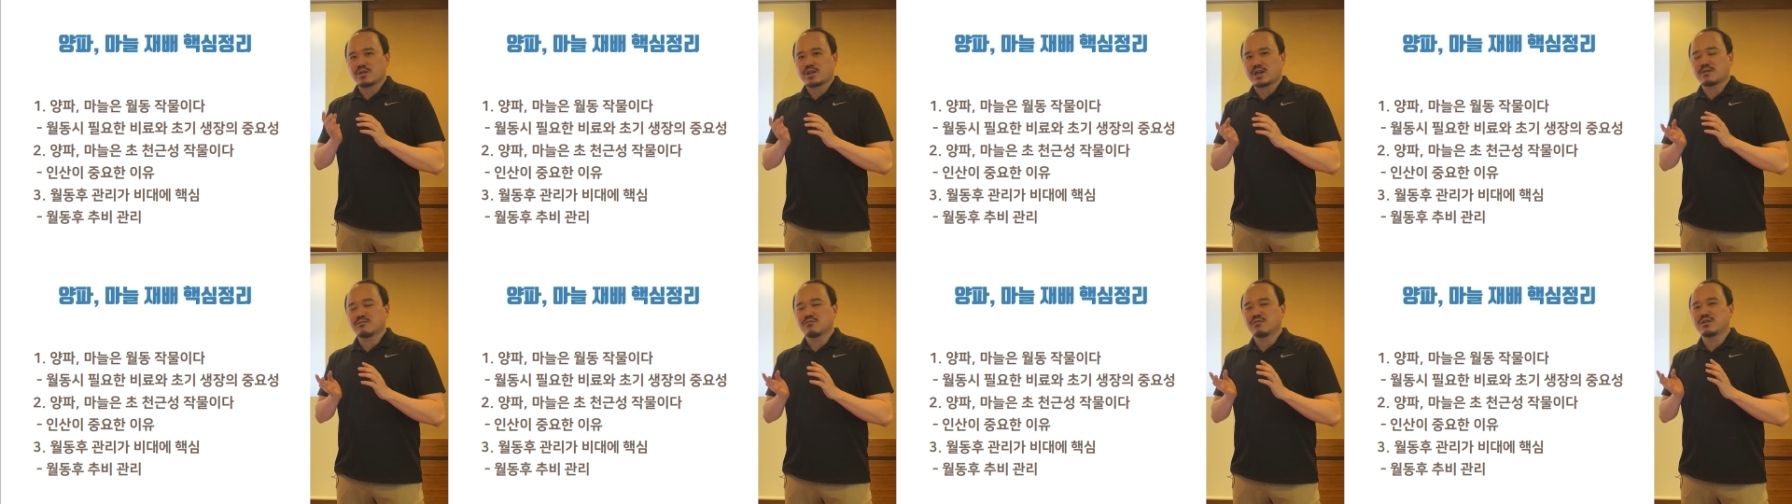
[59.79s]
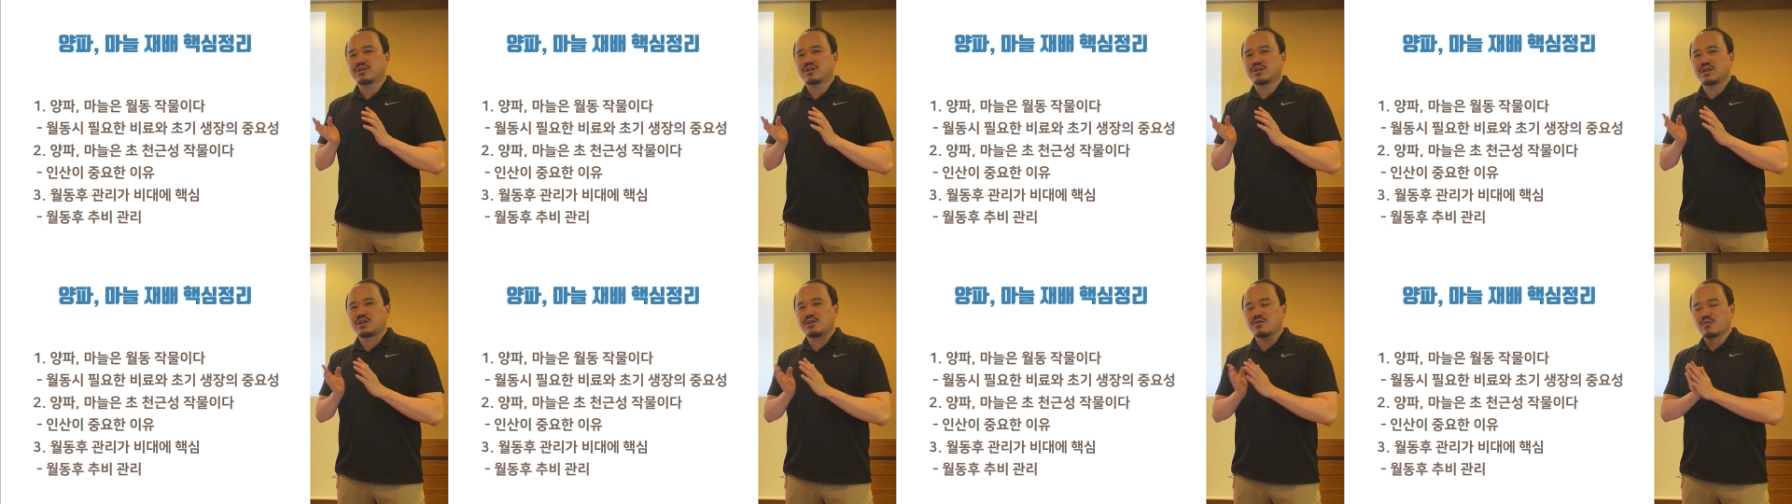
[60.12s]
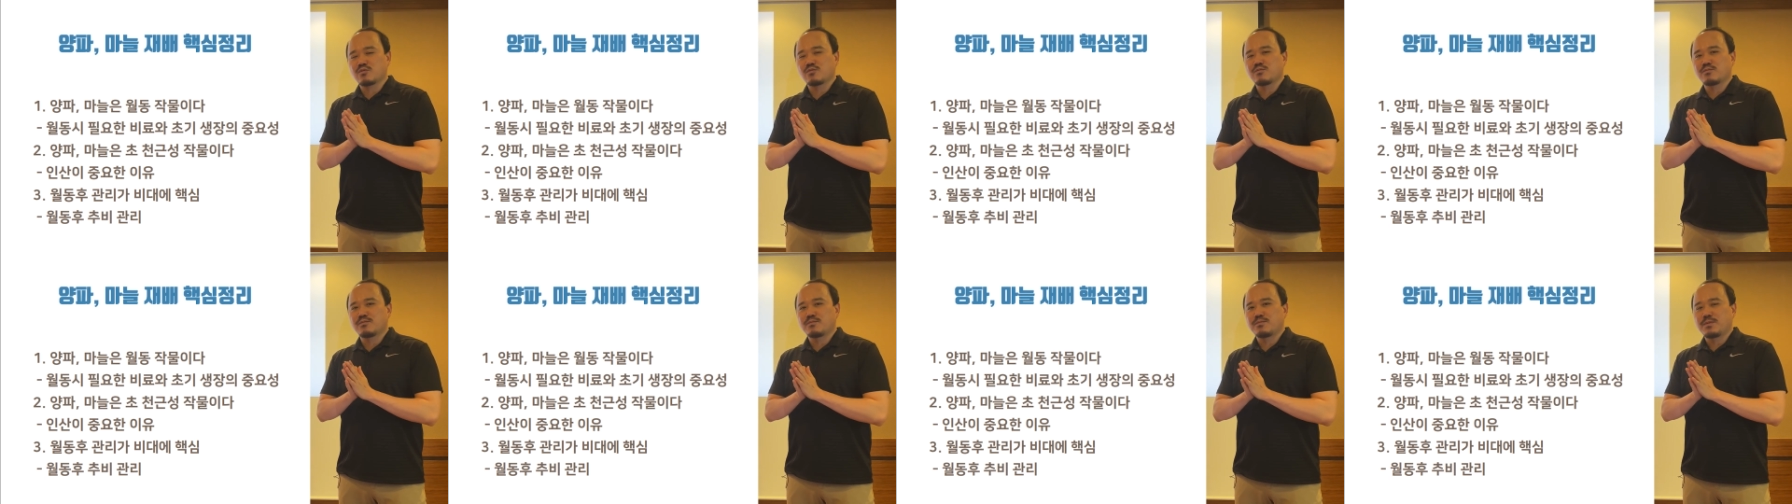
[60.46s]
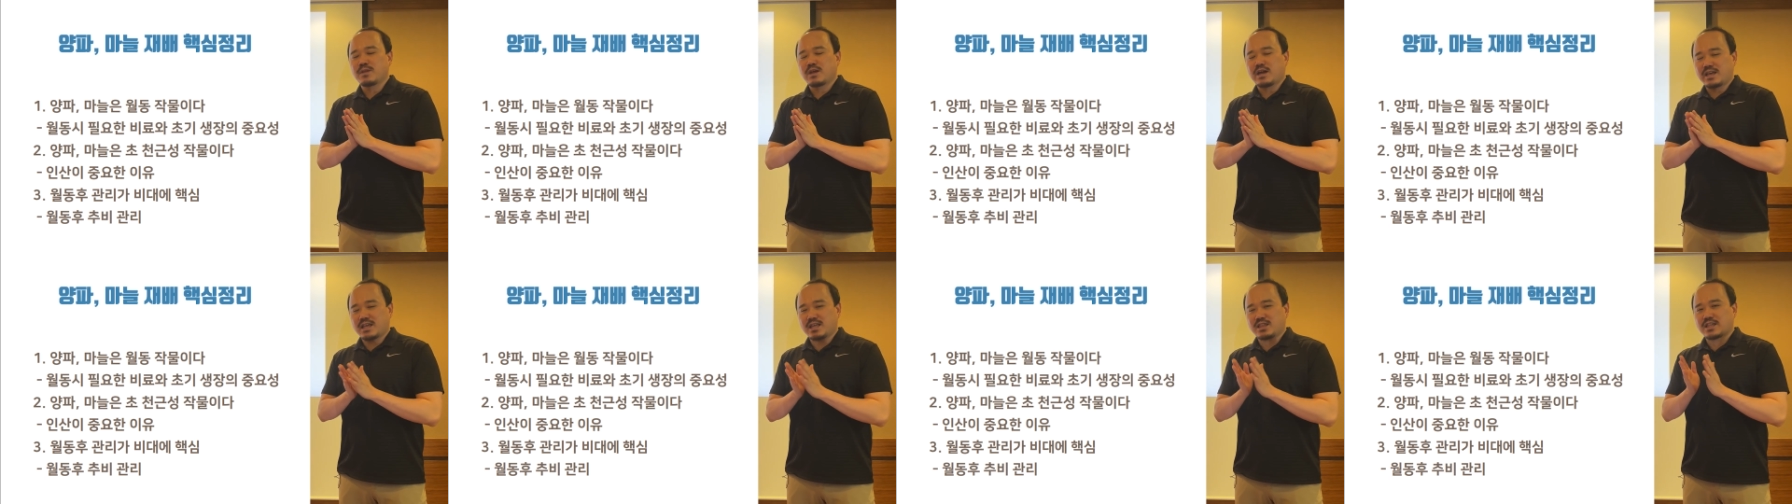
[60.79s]
작물들이 좀
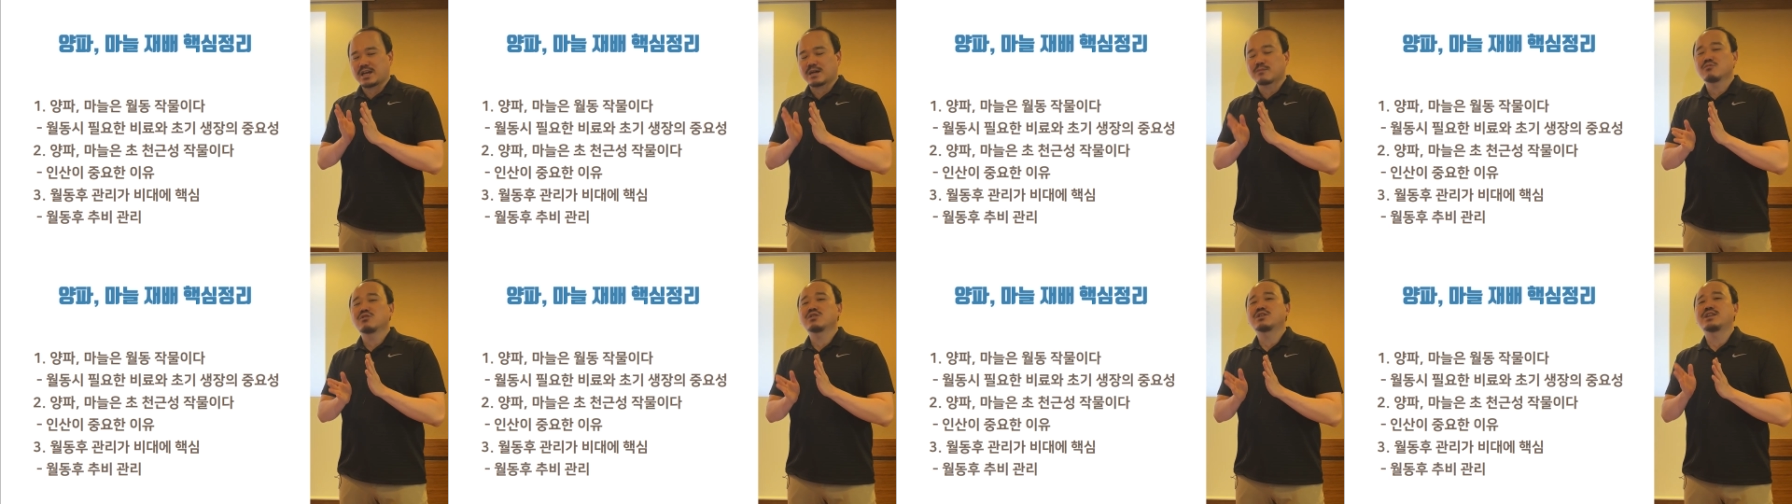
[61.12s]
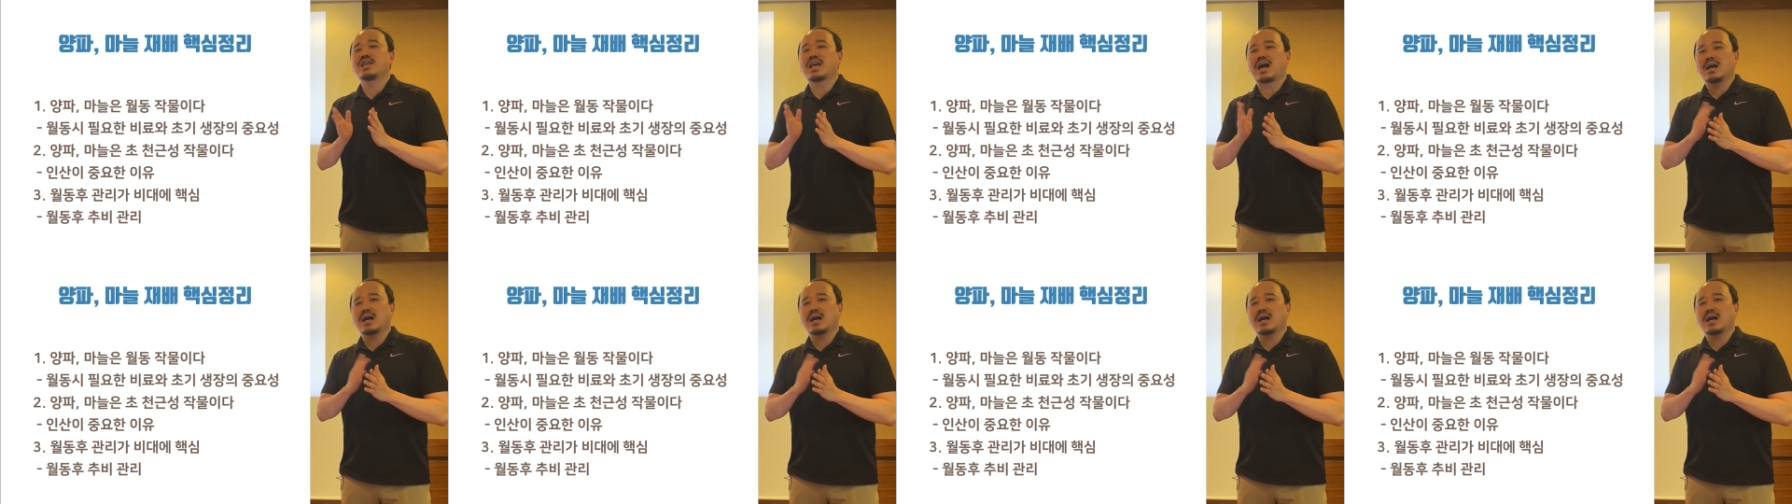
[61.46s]
아니, 작물들이